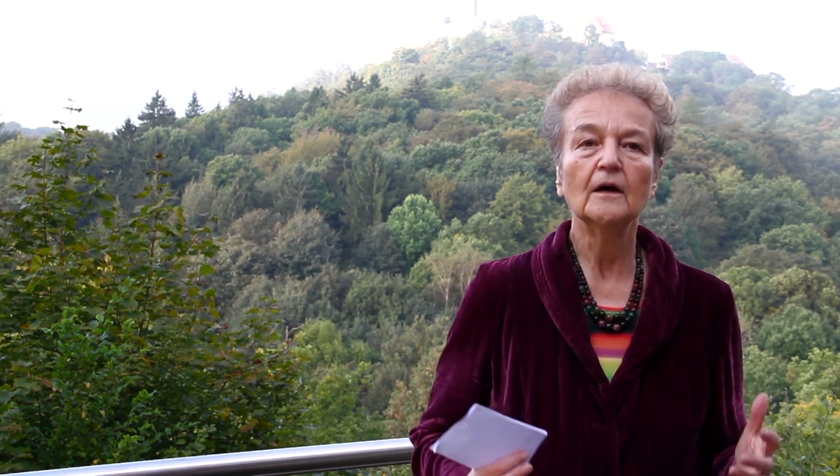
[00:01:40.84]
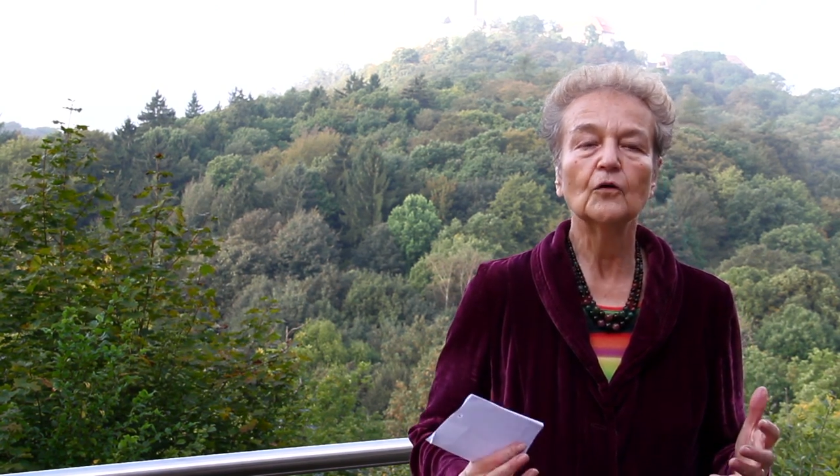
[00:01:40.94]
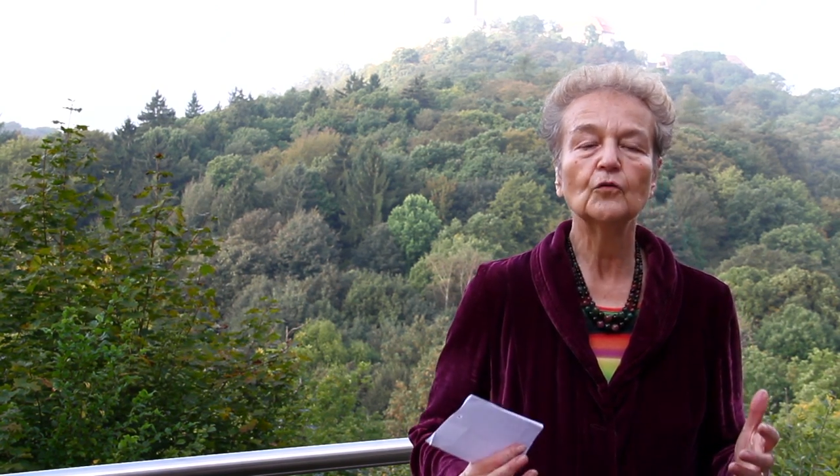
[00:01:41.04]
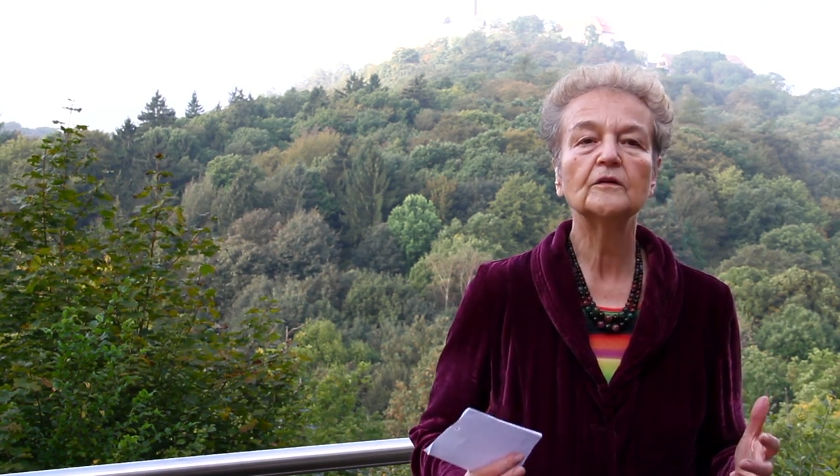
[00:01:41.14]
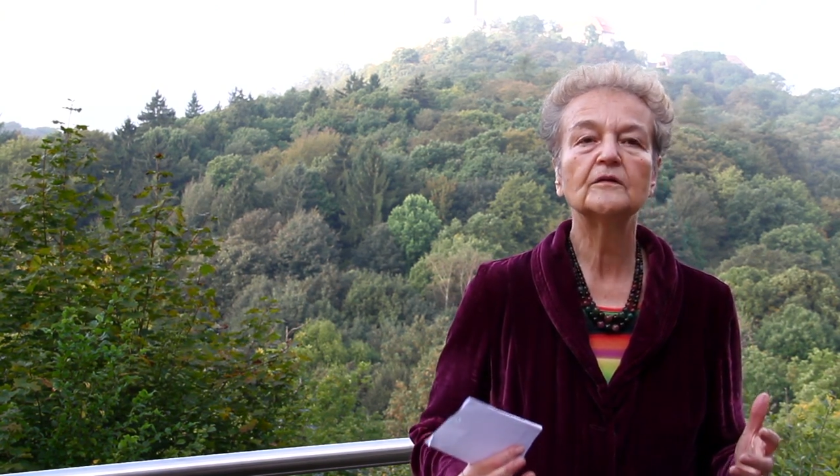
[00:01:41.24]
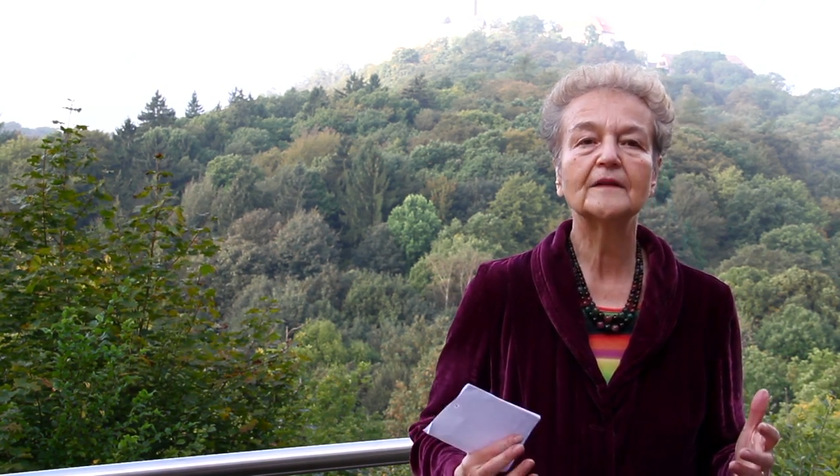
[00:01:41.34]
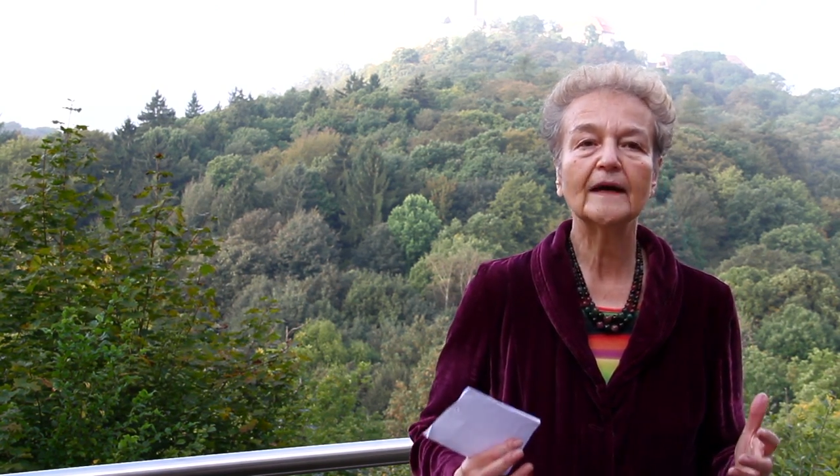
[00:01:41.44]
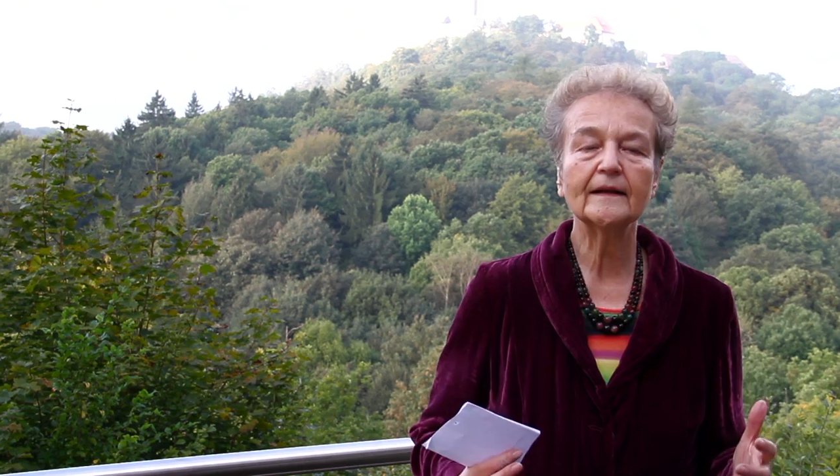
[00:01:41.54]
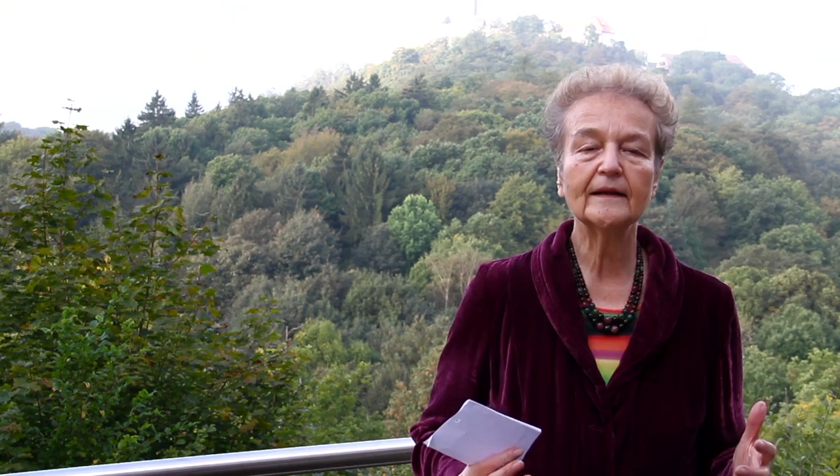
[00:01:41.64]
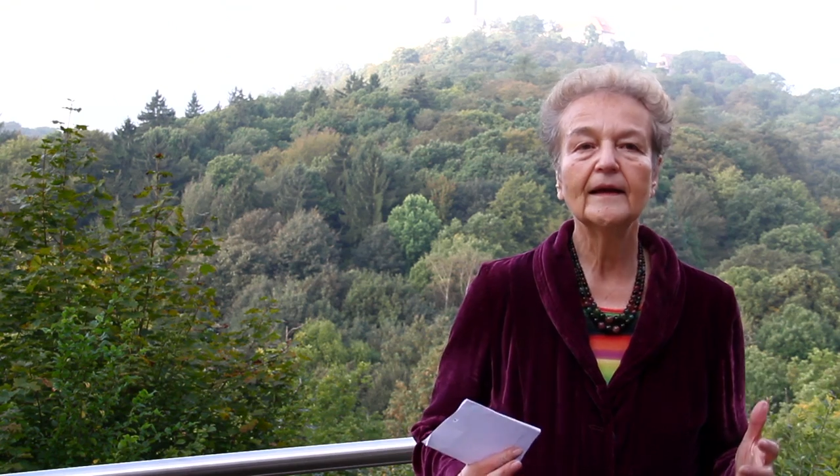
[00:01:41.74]
und
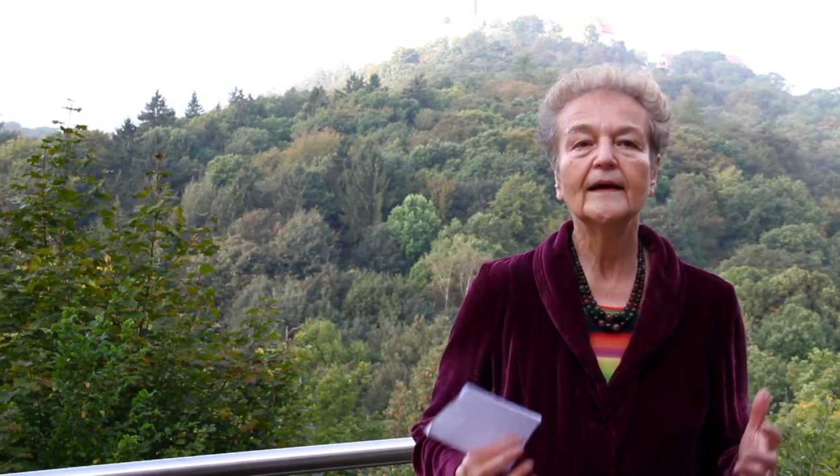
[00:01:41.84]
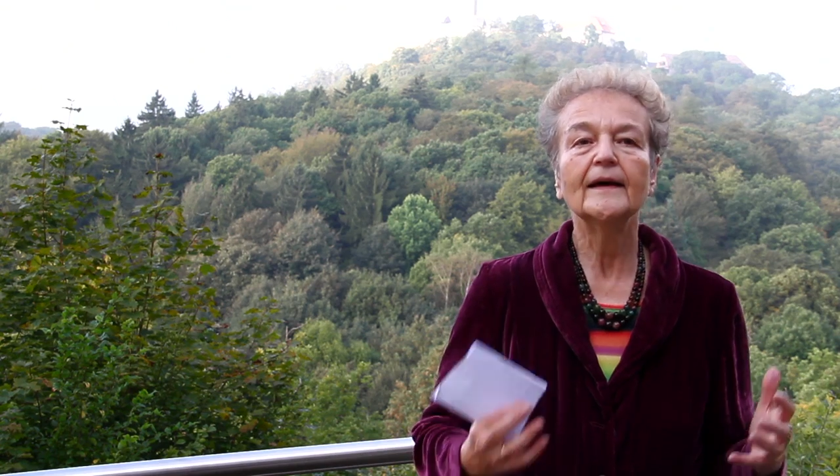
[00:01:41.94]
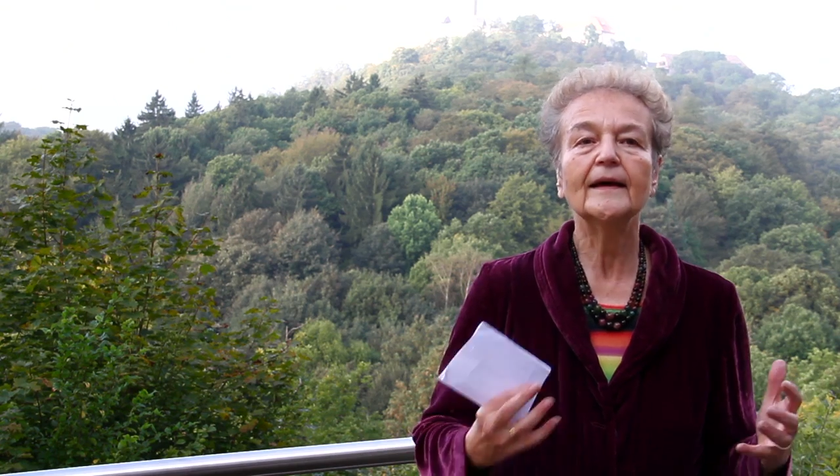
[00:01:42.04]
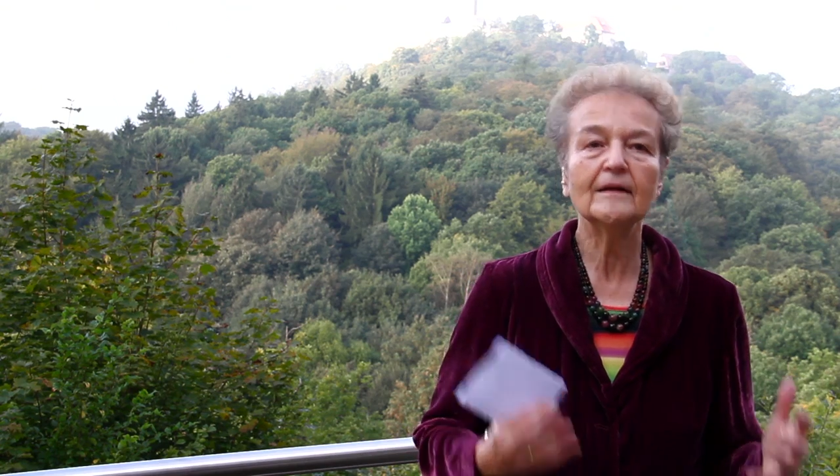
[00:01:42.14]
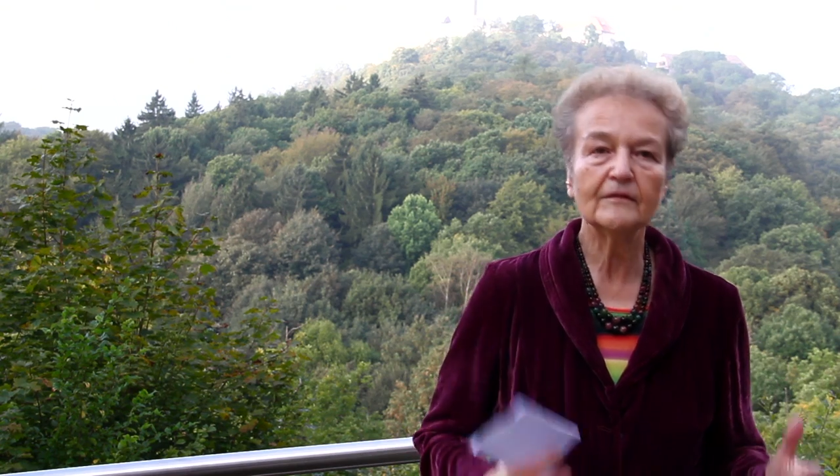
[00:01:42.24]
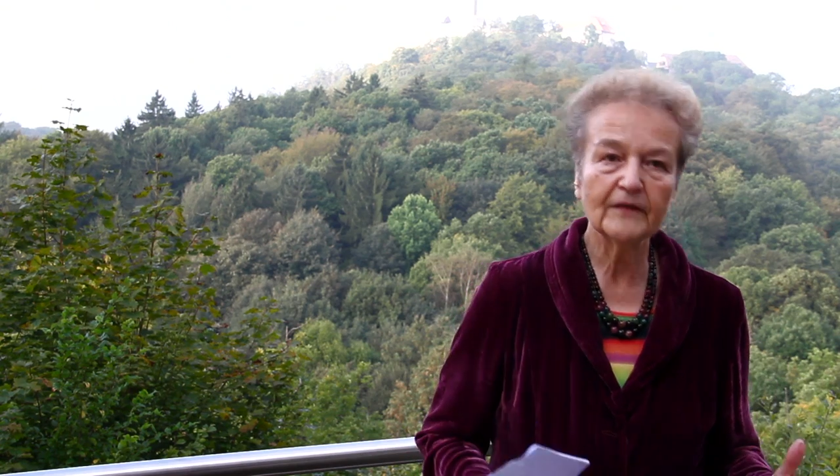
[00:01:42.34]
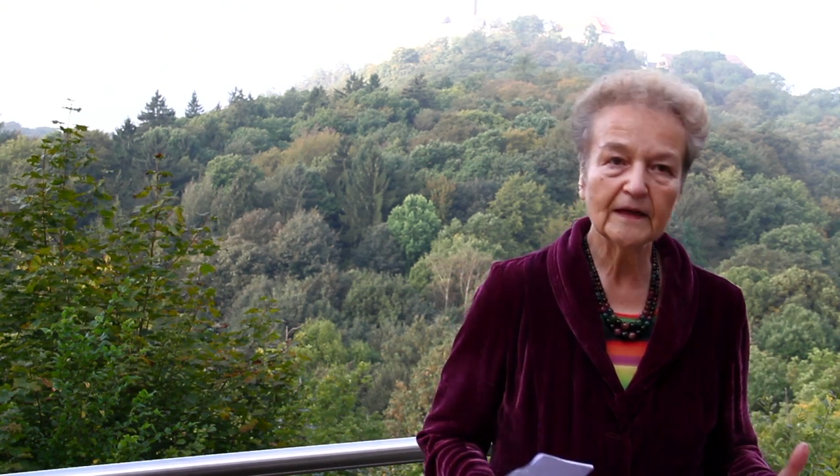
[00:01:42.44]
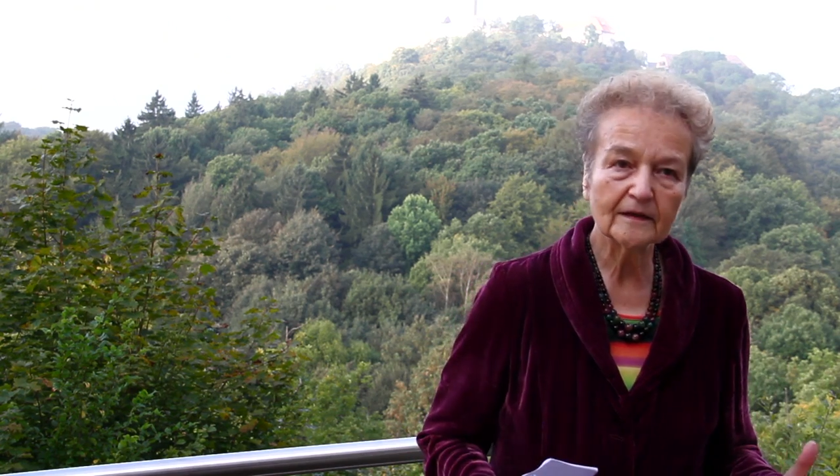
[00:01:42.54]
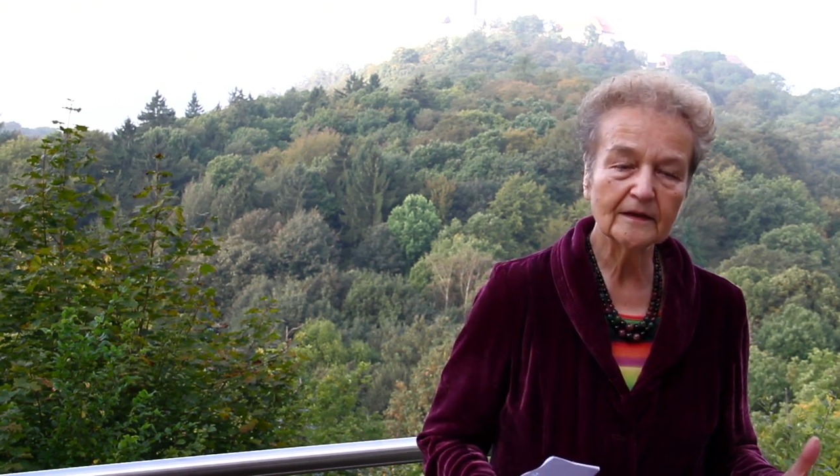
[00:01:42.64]
dann entweder